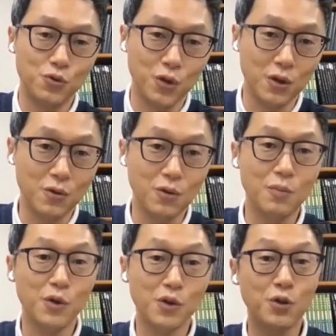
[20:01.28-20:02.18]
수
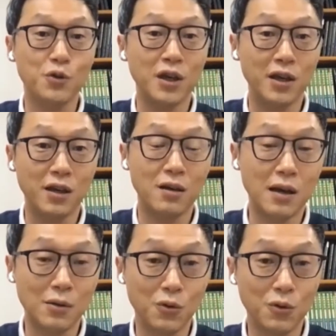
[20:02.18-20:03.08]
있고 뭐 서로 얘기를
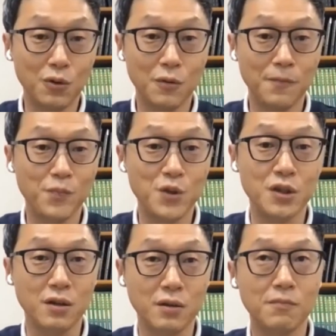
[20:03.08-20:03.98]
나누고
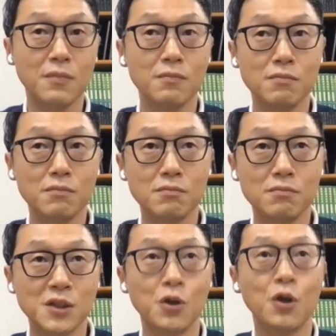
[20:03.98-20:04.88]
이제
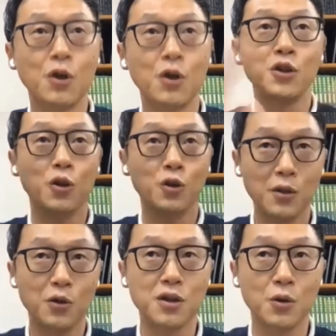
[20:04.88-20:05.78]
그런
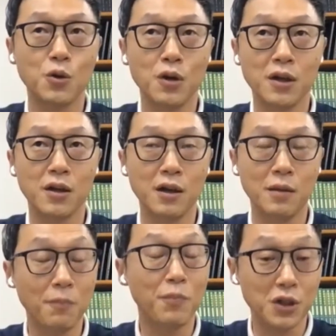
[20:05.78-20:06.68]
형태로 이제 코로나 기간에
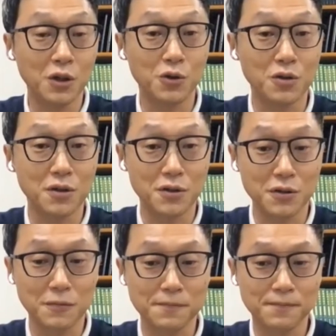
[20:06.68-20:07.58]
몇 번 이루어졌었죠.
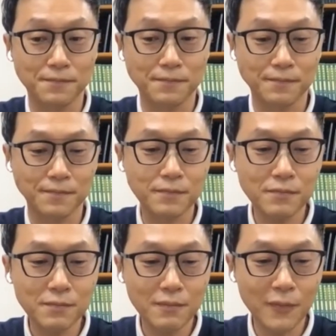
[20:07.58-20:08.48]

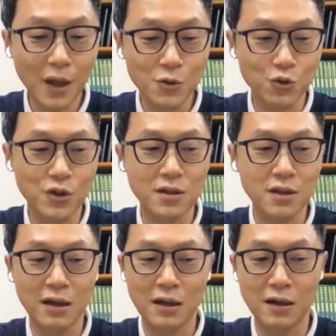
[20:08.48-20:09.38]

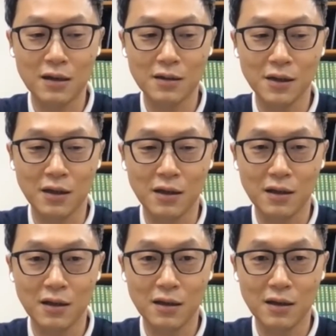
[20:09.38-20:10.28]
주최자 예
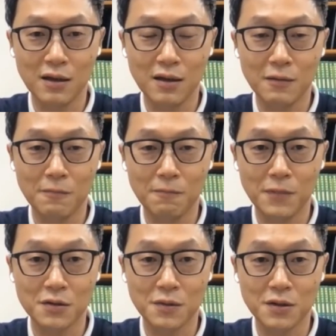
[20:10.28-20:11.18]

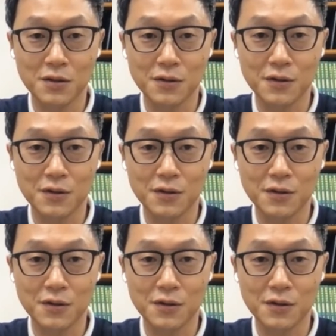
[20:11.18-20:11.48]
말씀하시죠.